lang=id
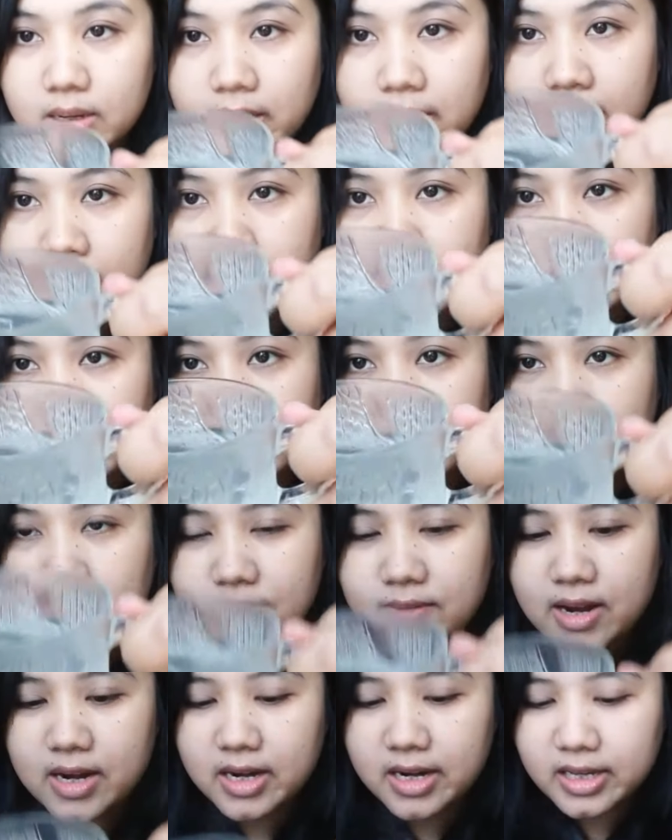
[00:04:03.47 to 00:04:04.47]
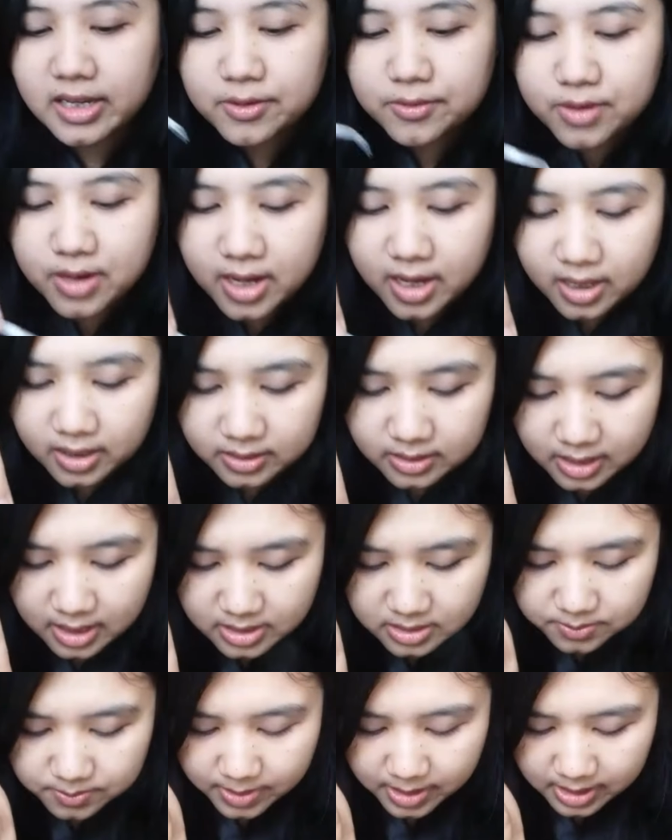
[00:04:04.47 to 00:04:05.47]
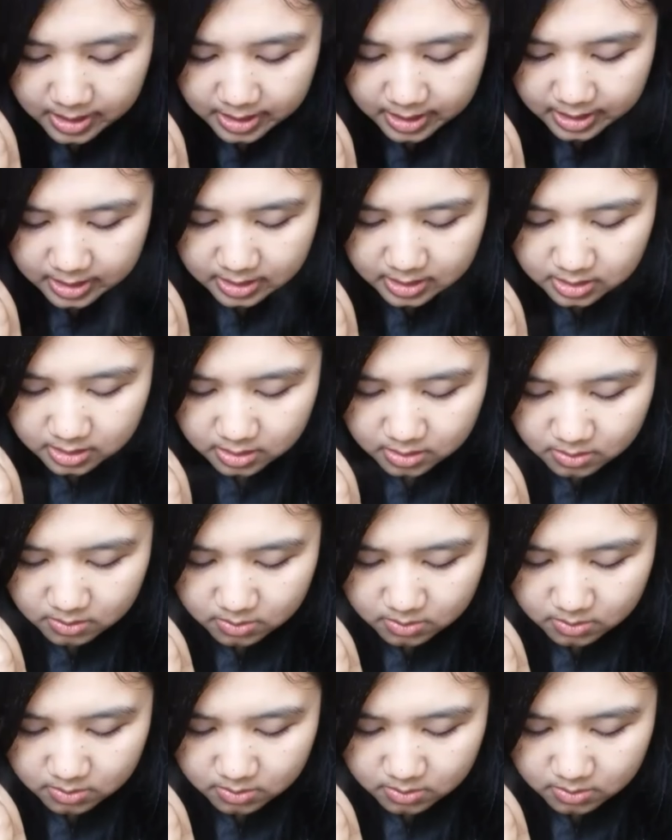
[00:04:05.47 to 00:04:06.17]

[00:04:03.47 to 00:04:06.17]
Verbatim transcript: nah ini warnanya udah transparan